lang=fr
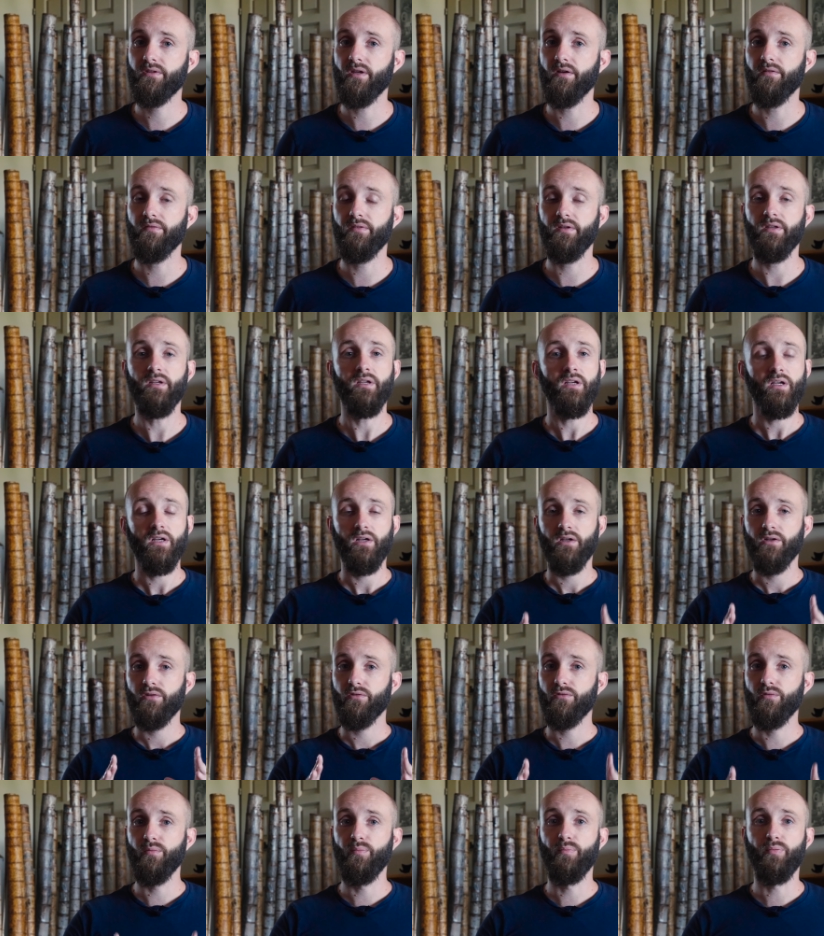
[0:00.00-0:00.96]
ta vie,
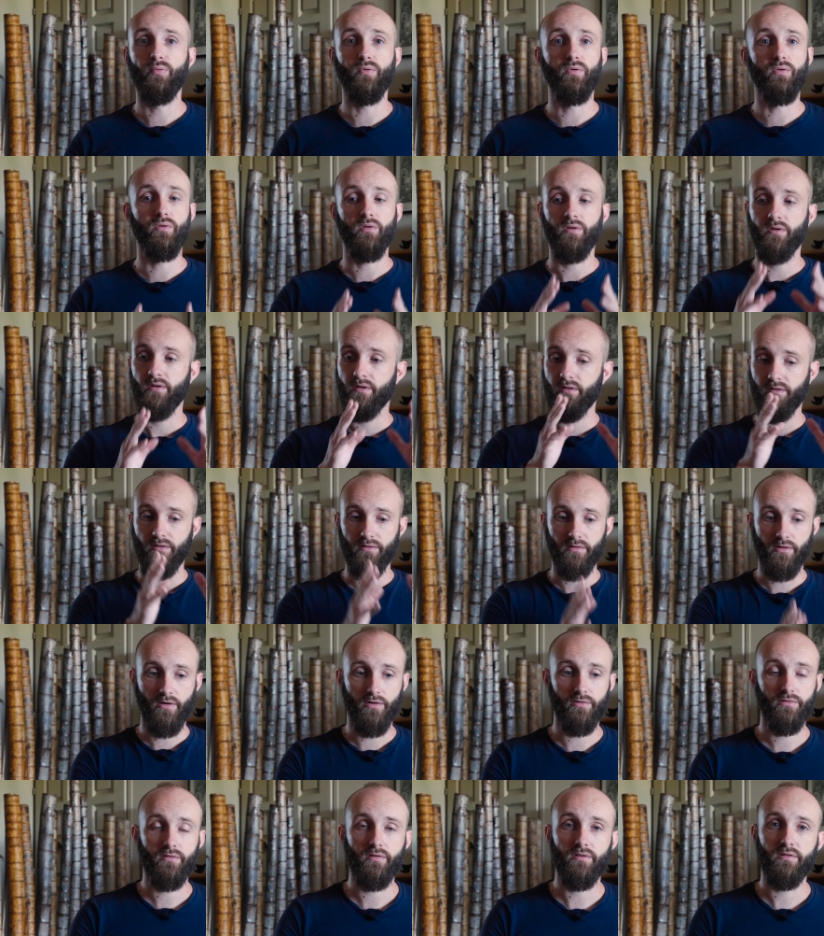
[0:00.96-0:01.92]
tu peux
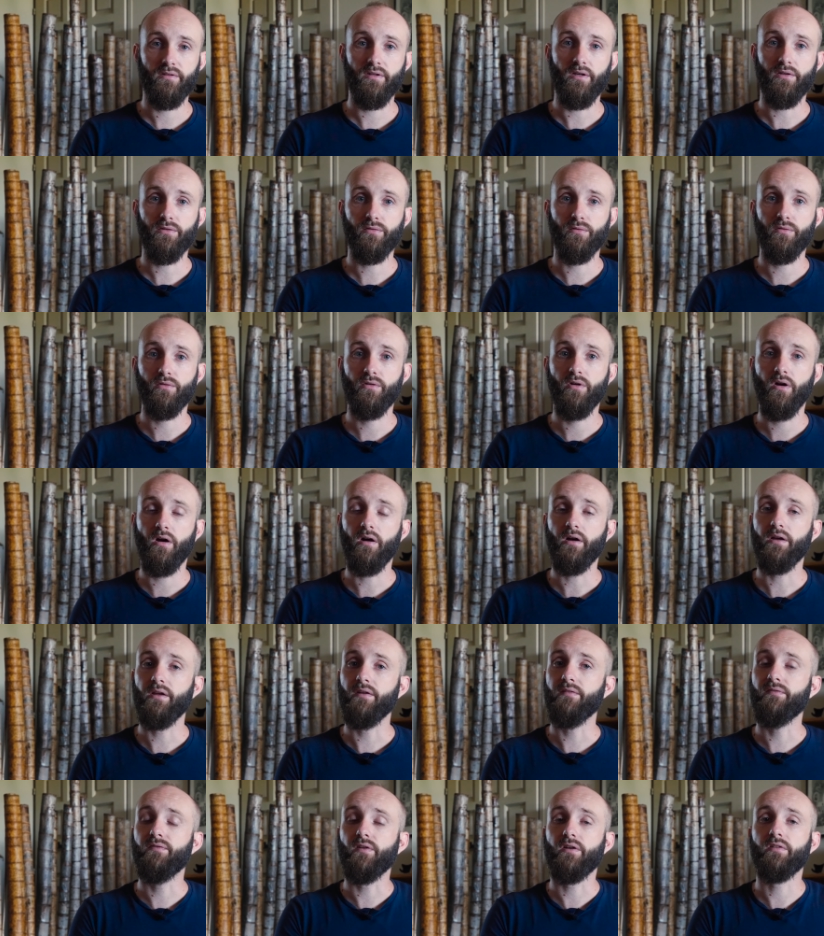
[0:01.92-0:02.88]
entretenir ton corps
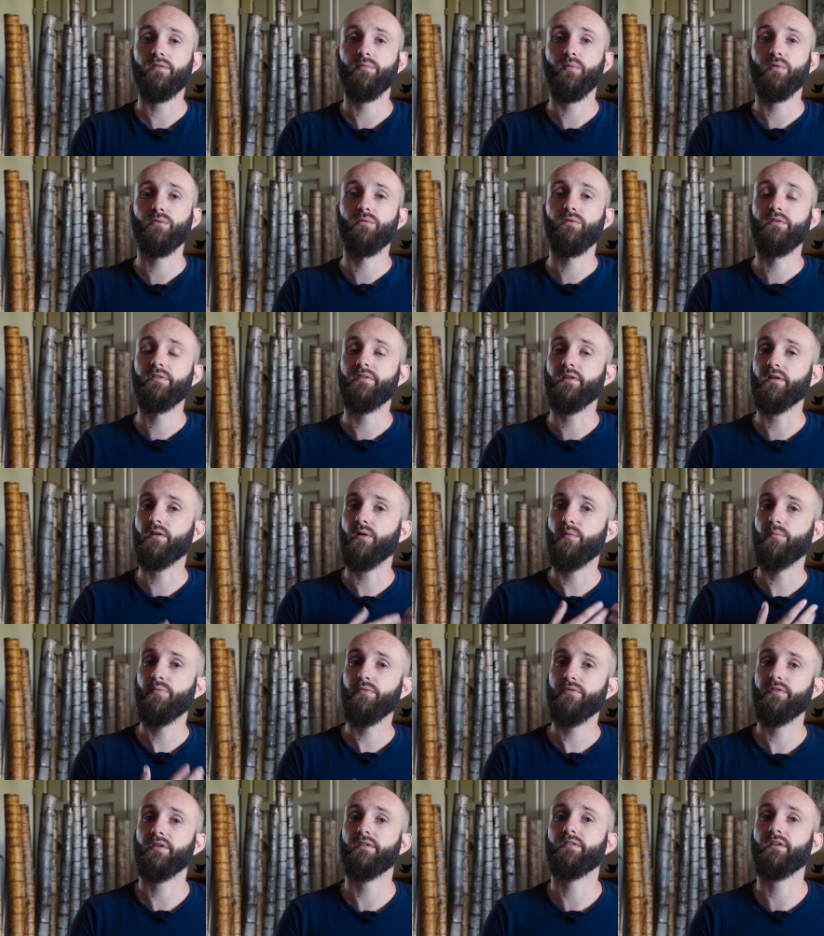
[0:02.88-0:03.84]
et forcément tu le sais qu'en
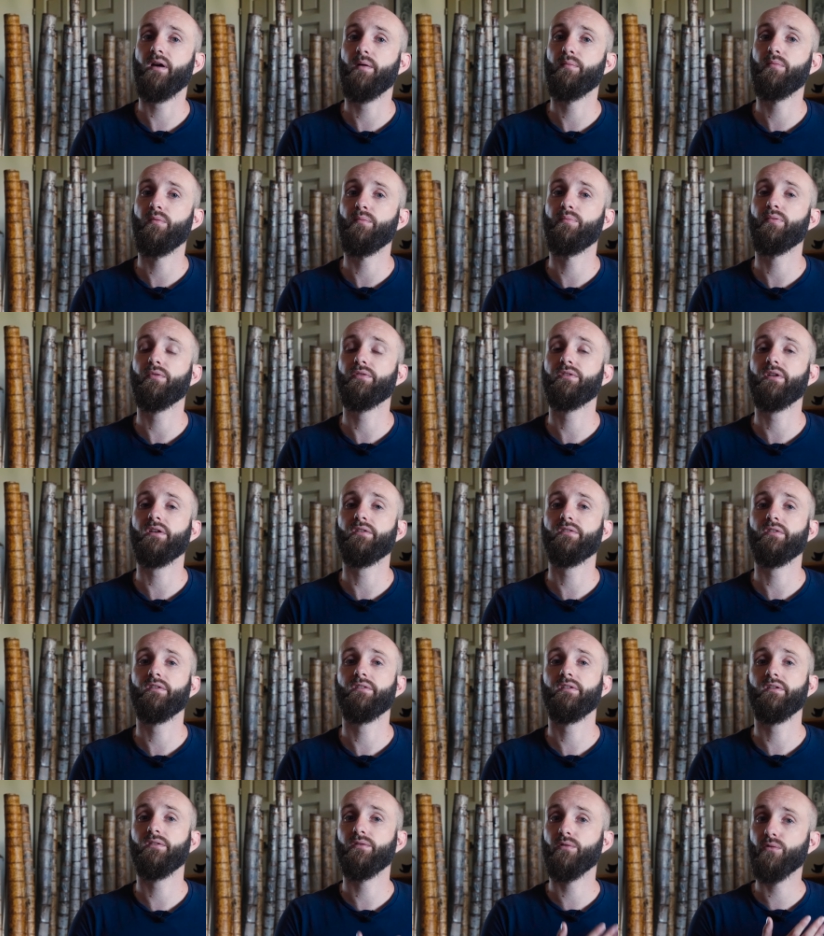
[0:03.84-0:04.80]
plus ça sera bon pour ta
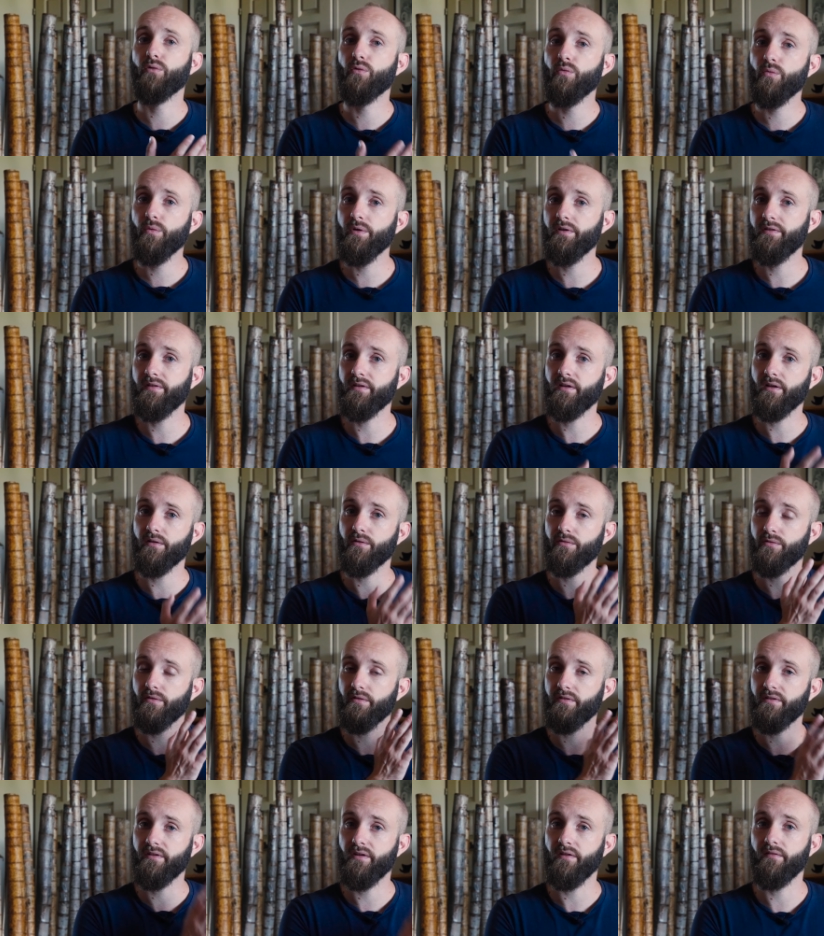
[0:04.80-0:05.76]
santé. Donc oui, c'est quelque
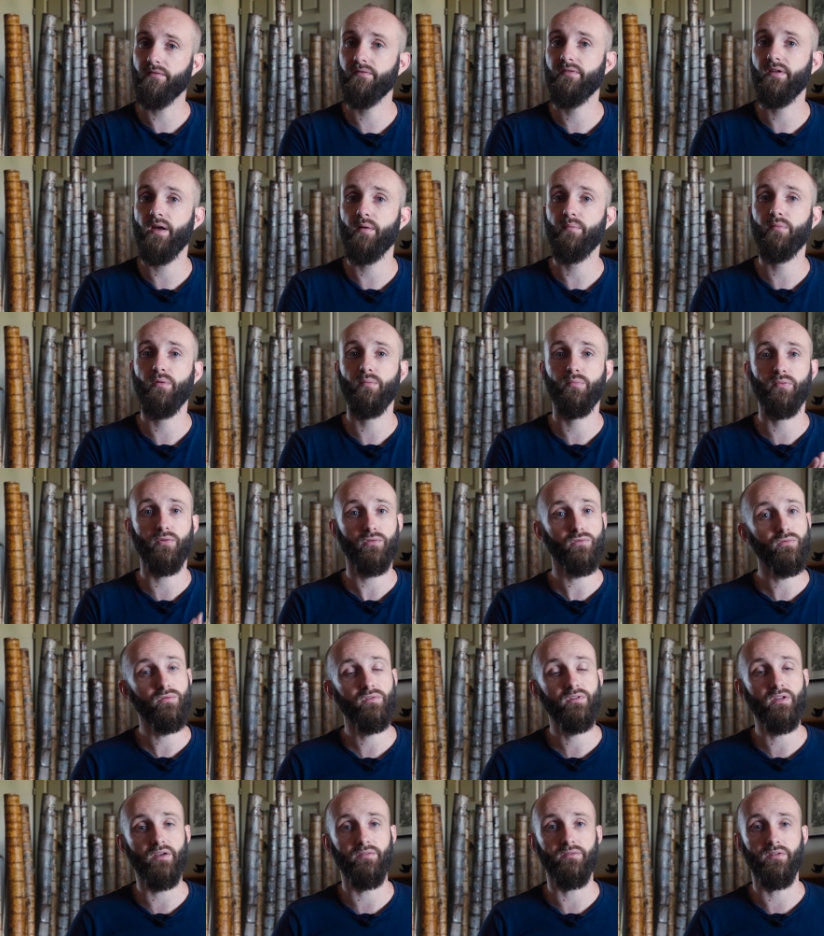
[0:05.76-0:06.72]
chose qui est viable pour
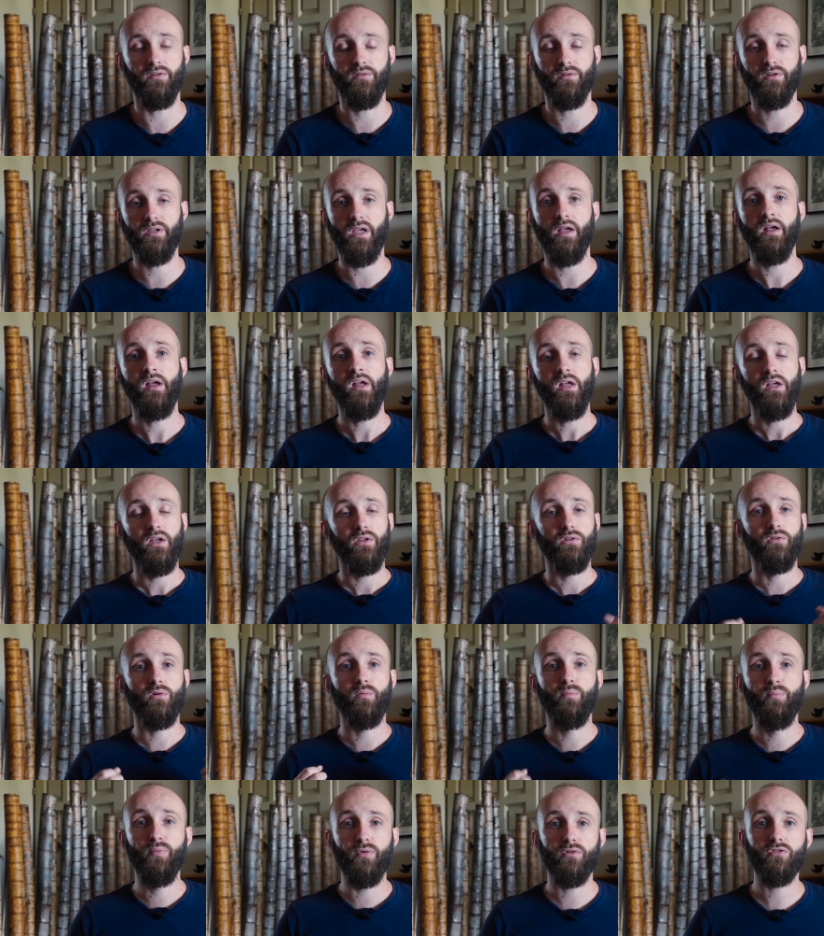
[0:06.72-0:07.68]
toute ta vie. Ok
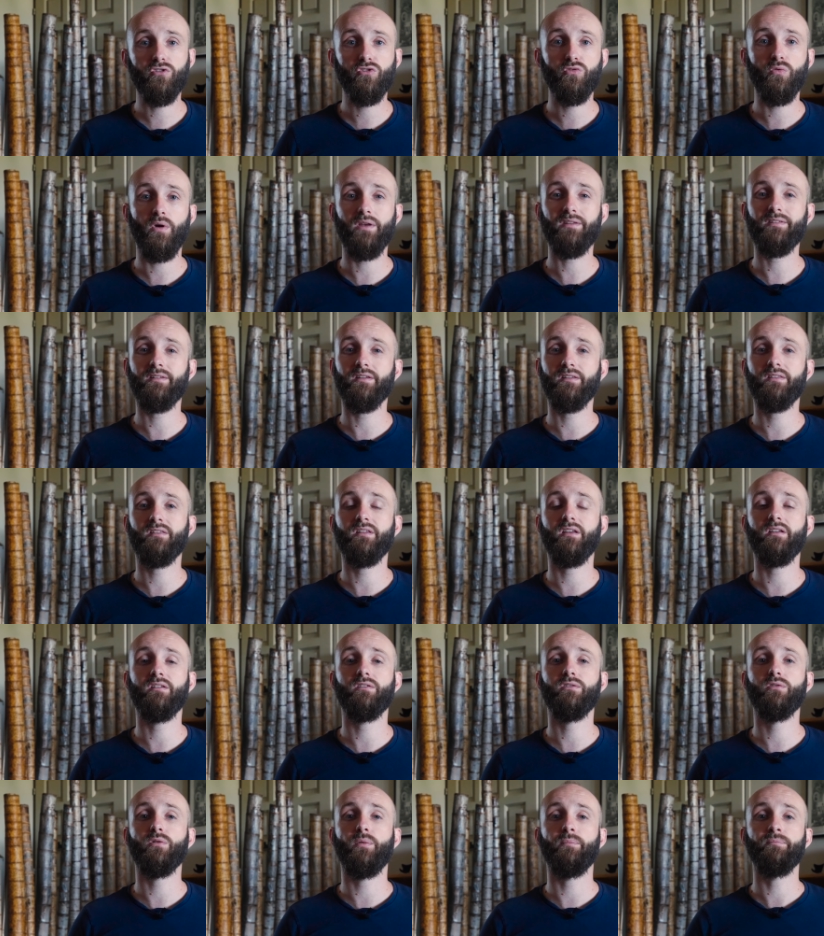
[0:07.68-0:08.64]
Donc pose-toi cette
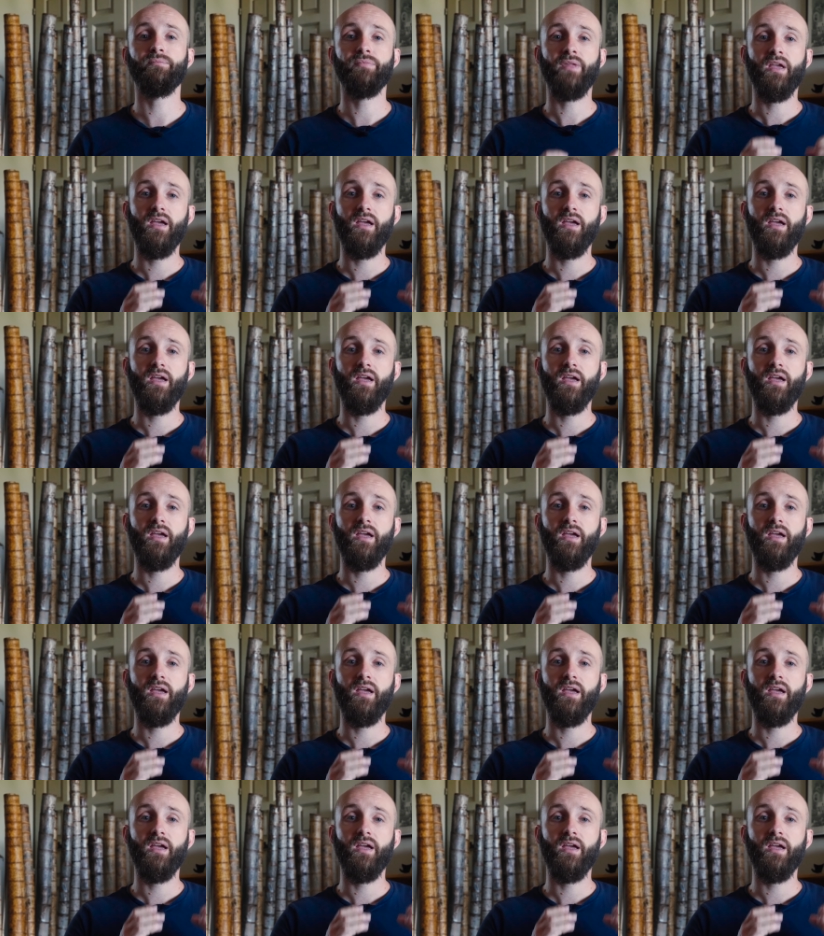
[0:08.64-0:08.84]
question